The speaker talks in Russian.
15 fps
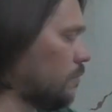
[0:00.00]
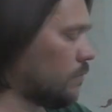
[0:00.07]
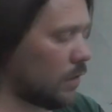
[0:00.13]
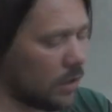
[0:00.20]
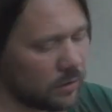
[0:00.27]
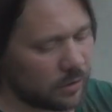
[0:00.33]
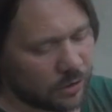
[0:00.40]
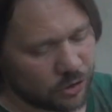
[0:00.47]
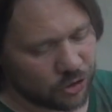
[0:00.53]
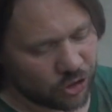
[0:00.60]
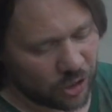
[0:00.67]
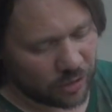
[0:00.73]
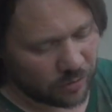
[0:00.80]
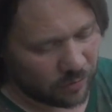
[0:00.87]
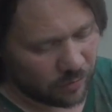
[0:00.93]
В кратко
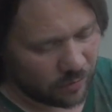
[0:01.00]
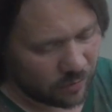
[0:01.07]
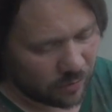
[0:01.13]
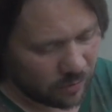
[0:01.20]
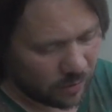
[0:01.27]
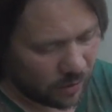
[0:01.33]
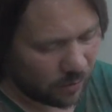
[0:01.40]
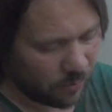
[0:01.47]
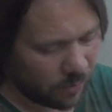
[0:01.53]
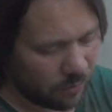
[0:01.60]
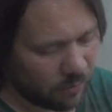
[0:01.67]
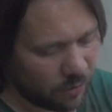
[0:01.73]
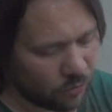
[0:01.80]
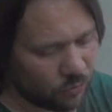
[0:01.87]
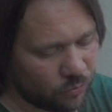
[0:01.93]
сжатой
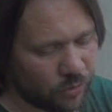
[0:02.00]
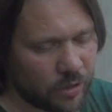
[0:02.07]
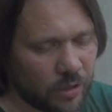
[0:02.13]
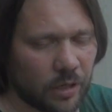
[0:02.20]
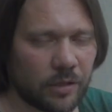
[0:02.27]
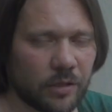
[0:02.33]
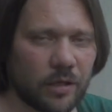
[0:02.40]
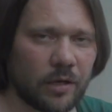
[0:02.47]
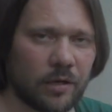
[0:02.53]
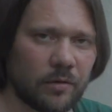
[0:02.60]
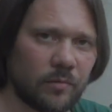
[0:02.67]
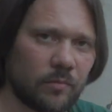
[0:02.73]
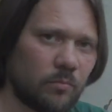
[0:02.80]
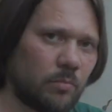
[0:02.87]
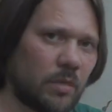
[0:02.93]
аббревиатуре это
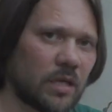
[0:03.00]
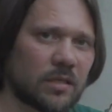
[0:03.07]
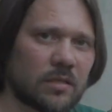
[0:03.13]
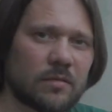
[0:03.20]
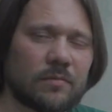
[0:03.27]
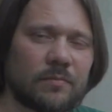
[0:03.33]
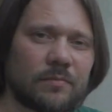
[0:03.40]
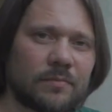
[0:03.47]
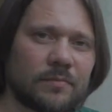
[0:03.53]
без.